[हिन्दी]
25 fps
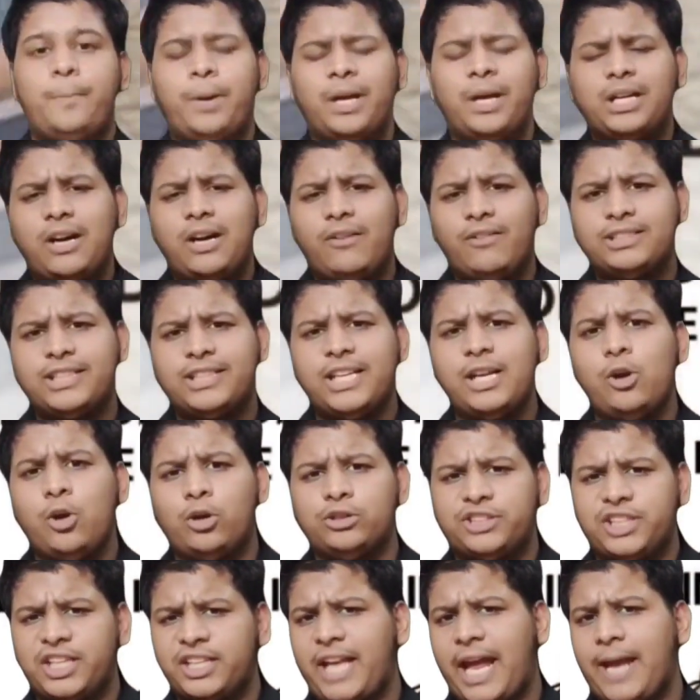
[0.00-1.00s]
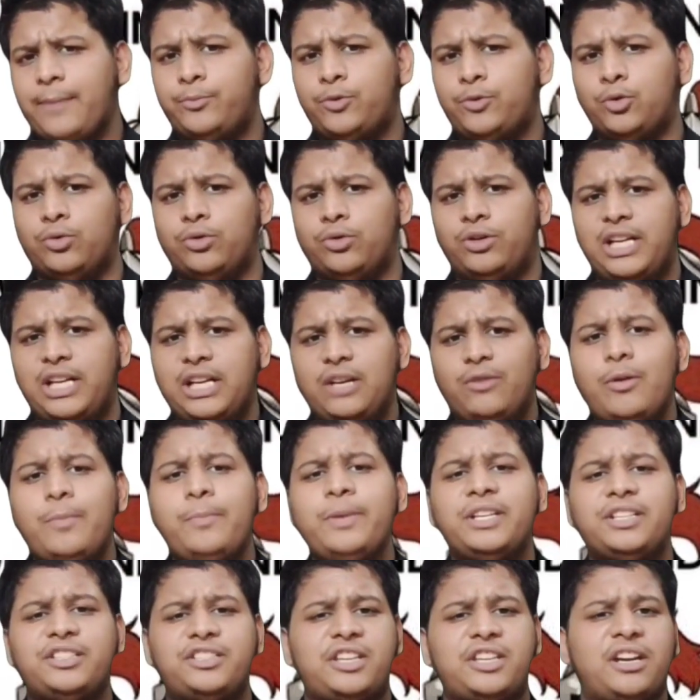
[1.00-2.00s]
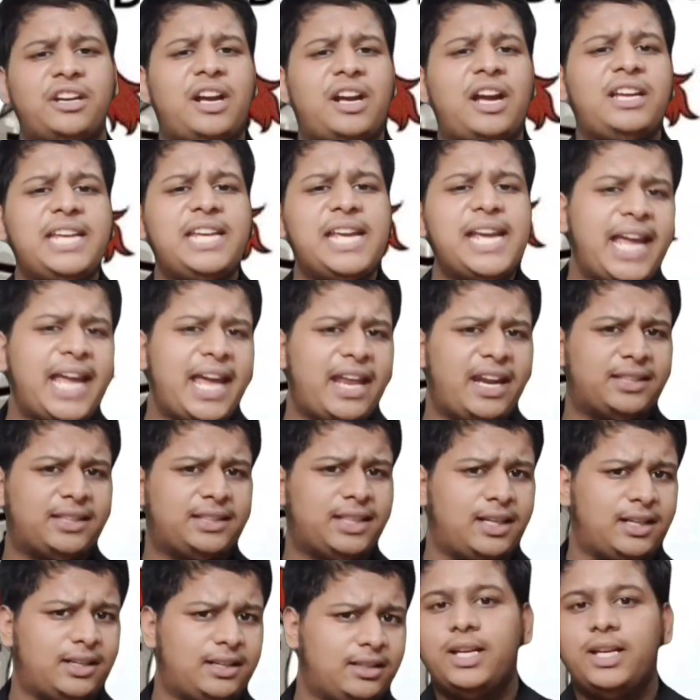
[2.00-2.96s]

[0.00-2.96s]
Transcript: पर कवच के लॉन्च के टाइम तो रेलवे मिनिस्टर का ये कहना